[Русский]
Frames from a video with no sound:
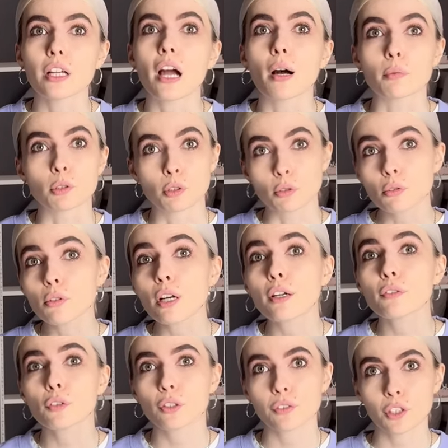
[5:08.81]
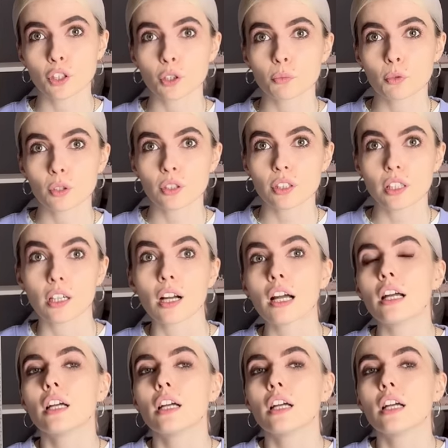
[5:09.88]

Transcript: обслугой в новых шмотках,